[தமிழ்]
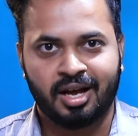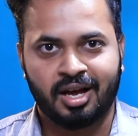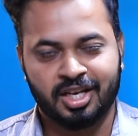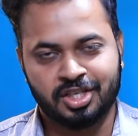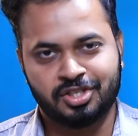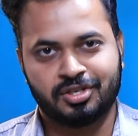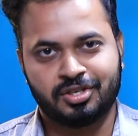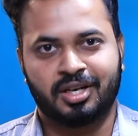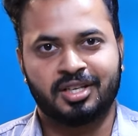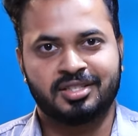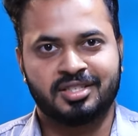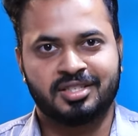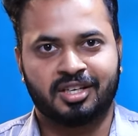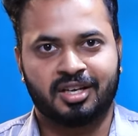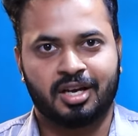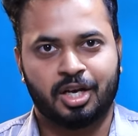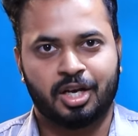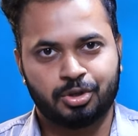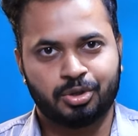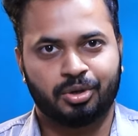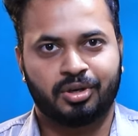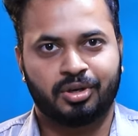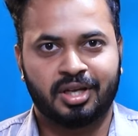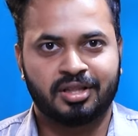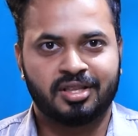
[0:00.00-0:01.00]
அஸ்ட்ராலஜர்
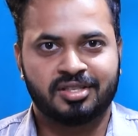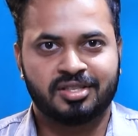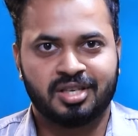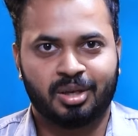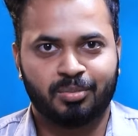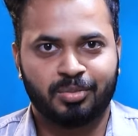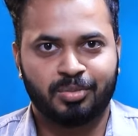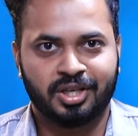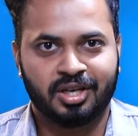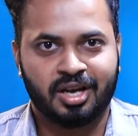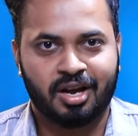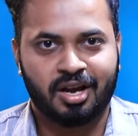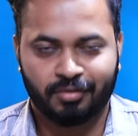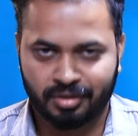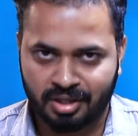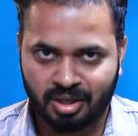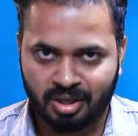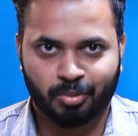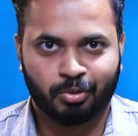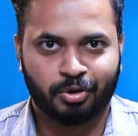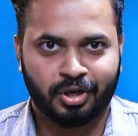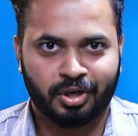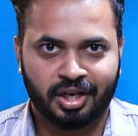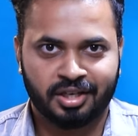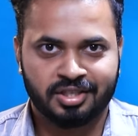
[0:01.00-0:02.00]
அசோக் கந்தசாமி அவங்க தான்
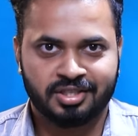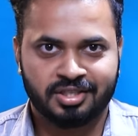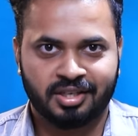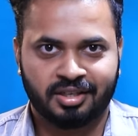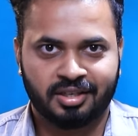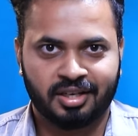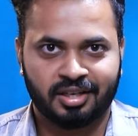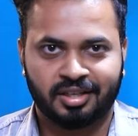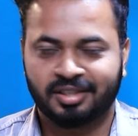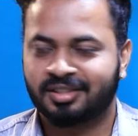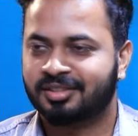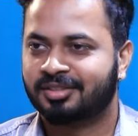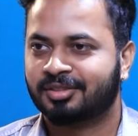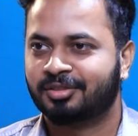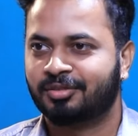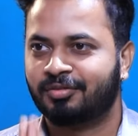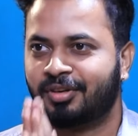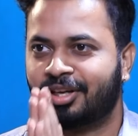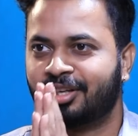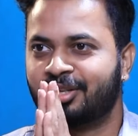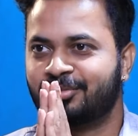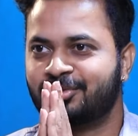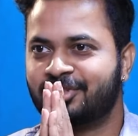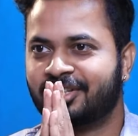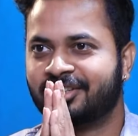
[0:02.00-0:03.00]
நம்ம கூட இணைஞ்சிருக்காங்க
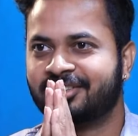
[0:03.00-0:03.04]
வணக்கம்